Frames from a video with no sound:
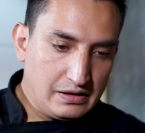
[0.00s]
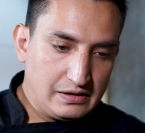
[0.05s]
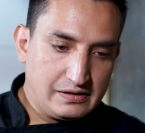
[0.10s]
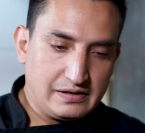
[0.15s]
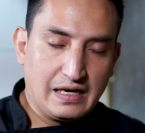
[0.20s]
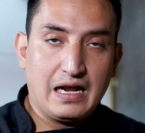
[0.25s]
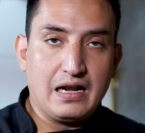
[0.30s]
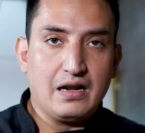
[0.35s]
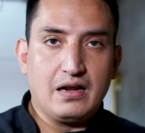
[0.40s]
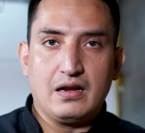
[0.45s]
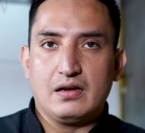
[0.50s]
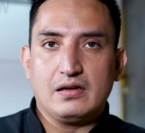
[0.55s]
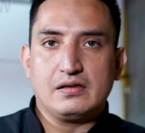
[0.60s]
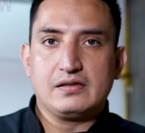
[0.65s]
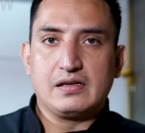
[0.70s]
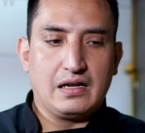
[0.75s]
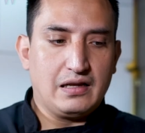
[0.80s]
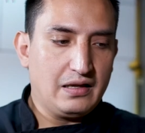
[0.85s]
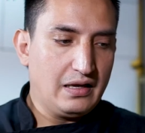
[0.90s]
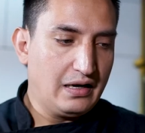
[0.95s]
sal,
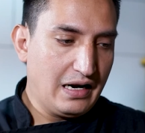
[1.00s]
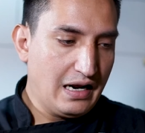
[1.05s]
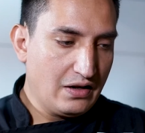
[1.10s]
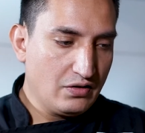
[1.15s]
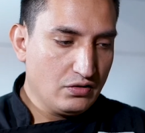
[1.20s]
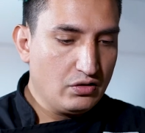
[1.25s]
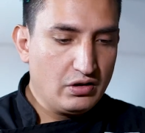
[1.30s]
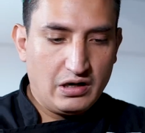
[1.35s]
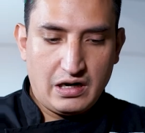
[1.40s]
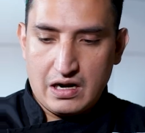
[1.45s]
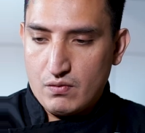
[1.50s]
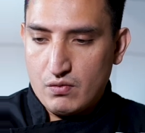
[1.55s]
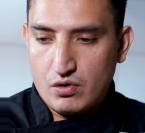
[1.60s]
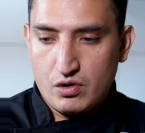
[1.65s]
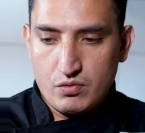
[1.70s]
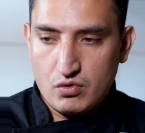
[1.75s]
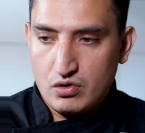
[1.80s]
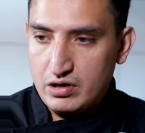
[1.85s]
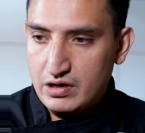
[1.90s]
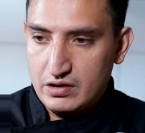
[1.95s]
sal de grano y la voy
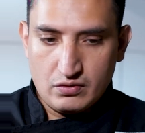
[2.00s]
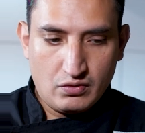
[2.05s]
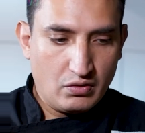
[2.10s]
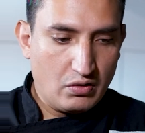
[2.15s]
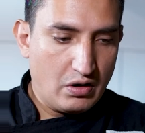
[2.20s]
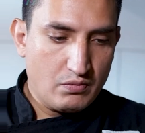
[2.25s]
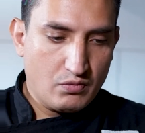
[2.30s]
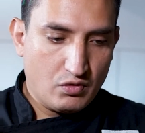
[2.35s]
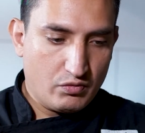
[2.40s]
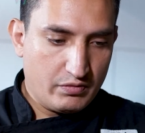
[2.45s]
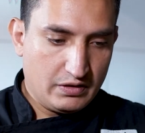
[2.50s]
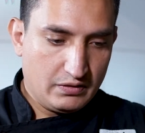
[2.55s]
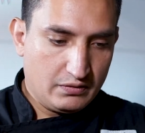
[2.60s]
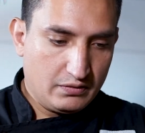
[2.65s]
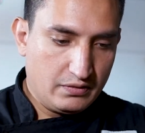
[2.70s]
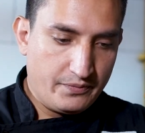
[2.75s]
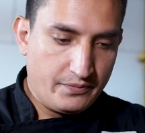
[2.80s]
moliendo al momento.